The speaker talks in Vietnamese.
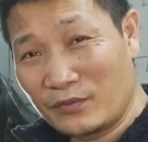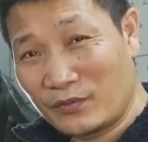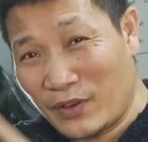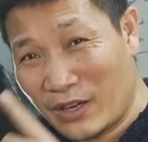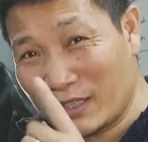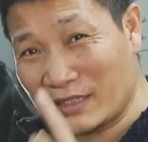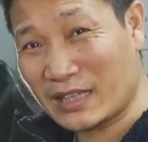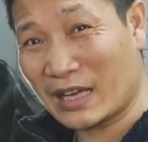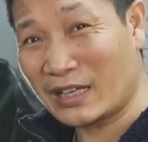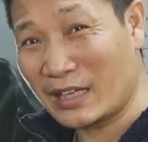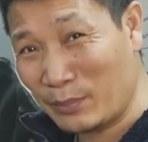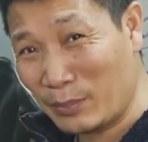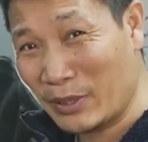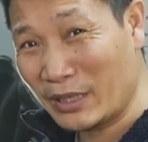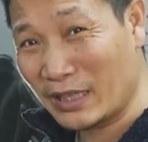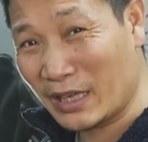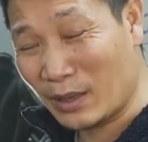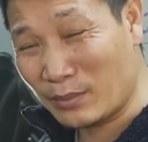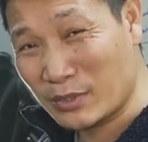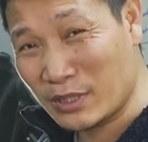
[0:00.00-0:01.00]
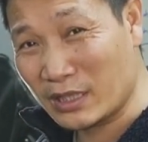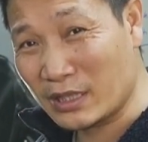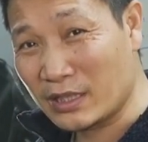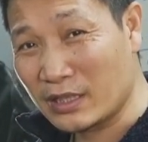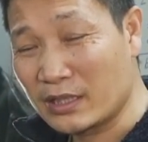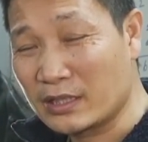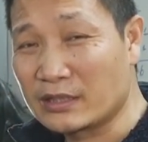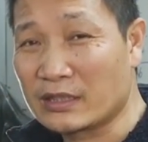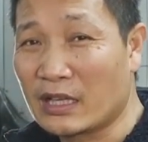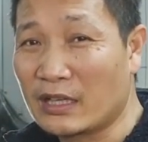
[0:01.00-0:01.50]
Vậy dán damping để làm gì?
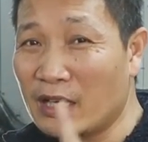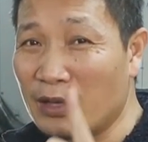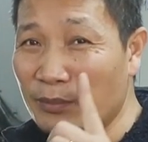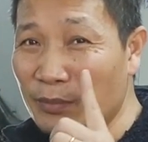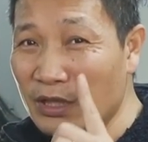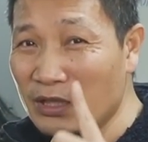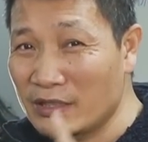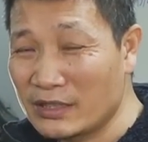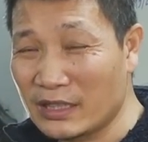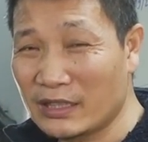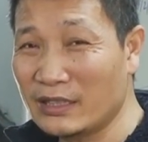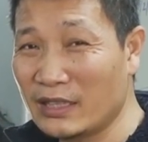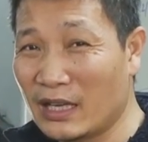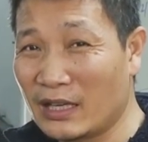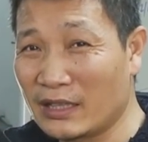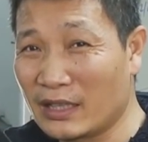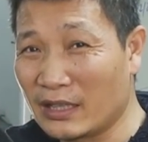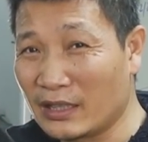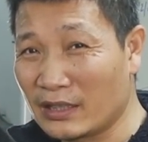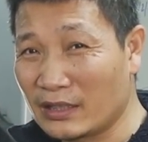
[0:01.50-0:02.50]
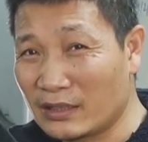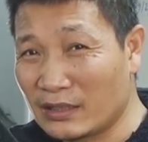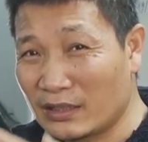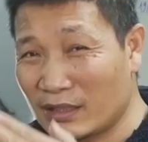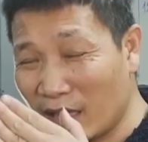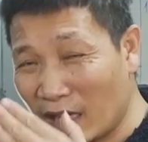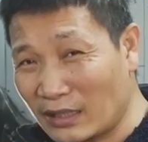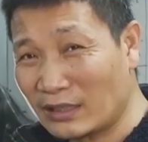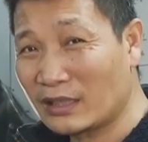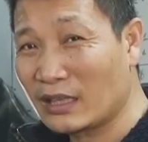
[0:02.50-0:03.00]
Dán damping chính là để
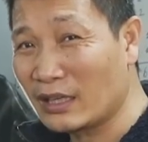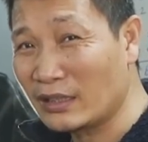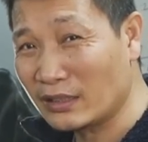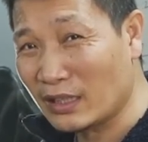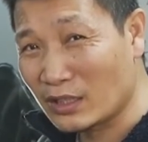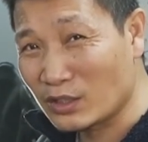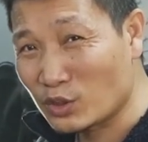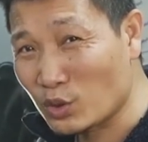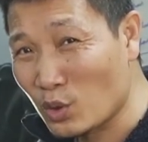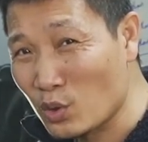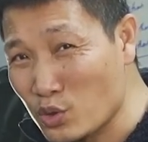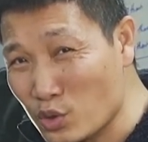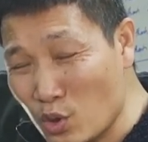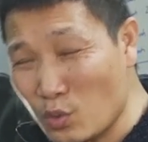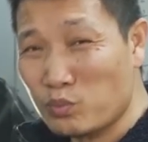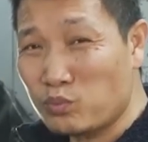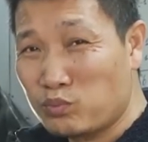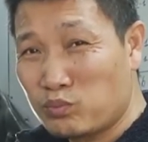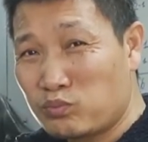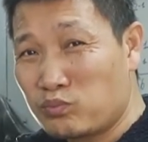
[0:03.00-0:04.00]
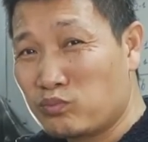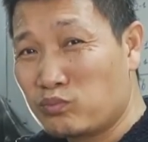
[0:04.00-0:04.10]
cắt cái tần số rung